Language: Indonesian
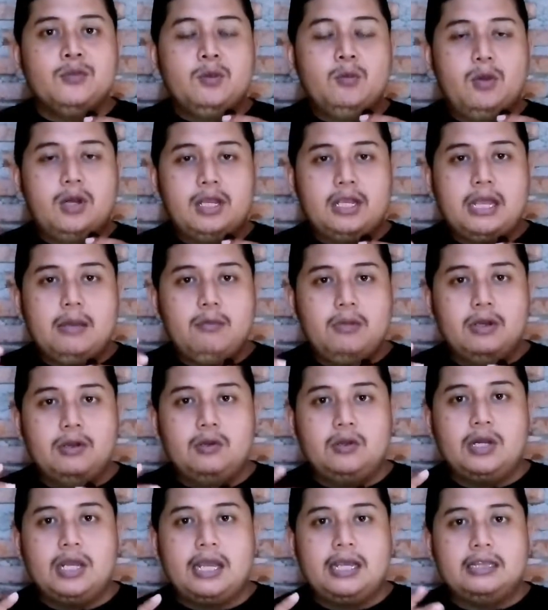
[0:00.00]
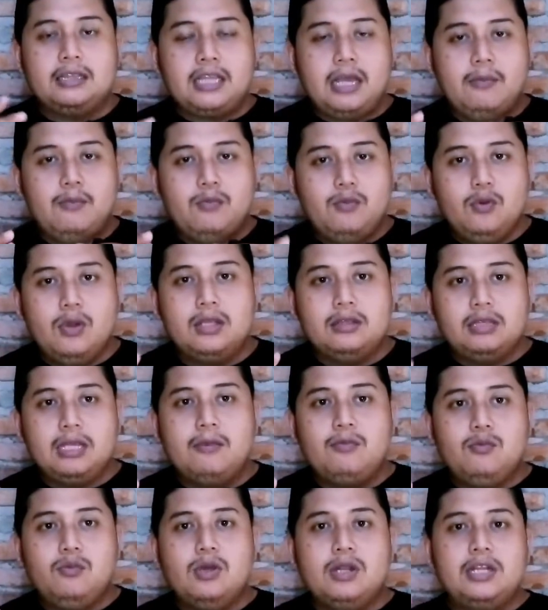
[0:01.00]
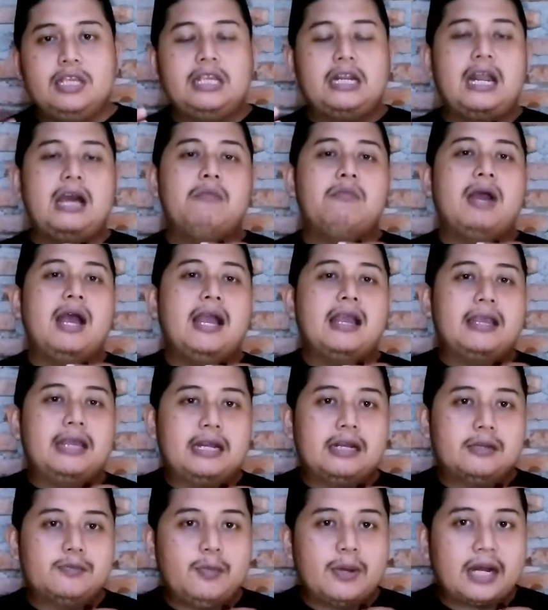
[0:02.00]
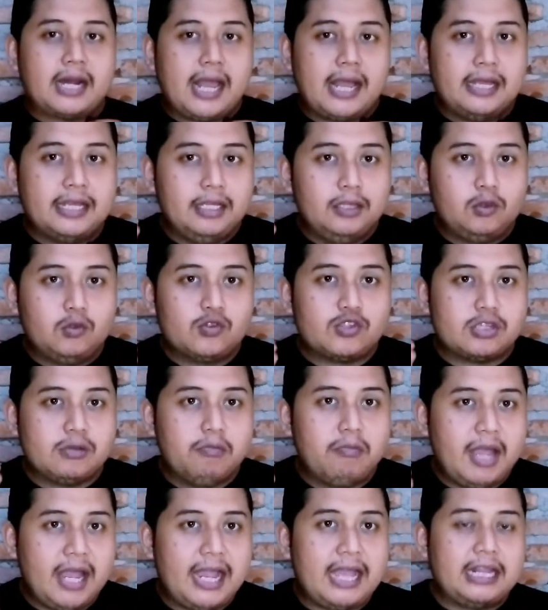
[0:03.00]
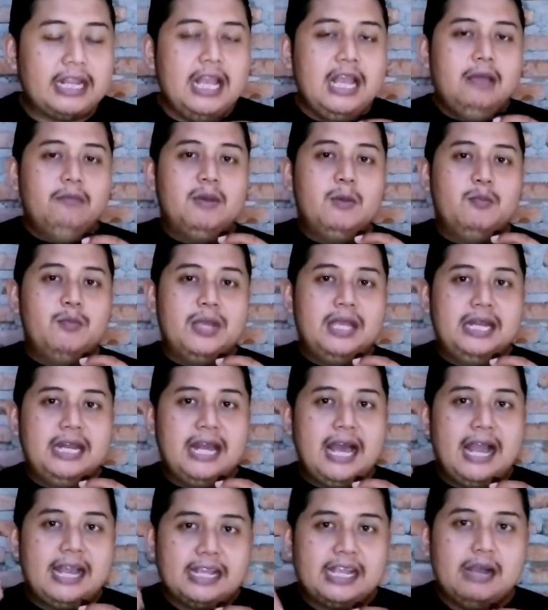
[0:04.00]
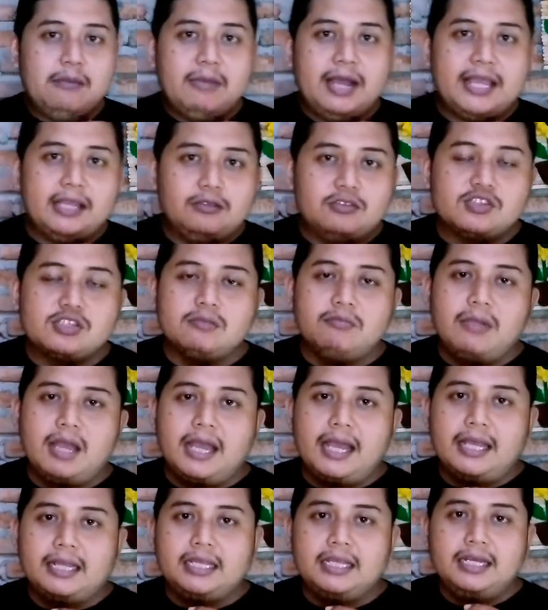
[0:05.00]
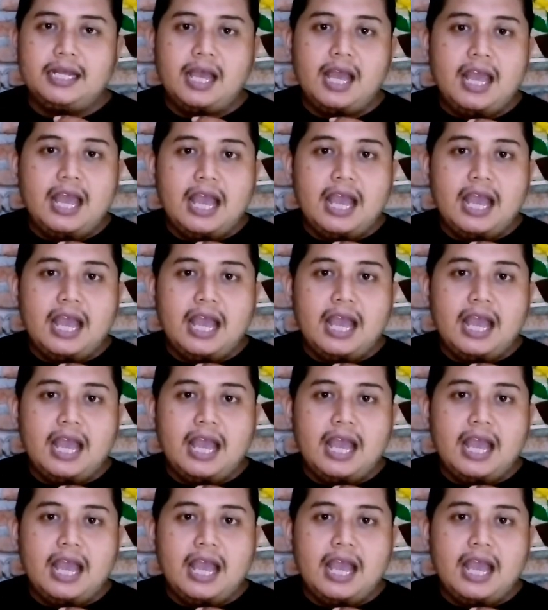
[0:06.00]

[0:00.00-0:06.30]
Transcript: mereka menggunakan tabuan-tabuan irama agar perang itu semangat membela agama itu semangat nah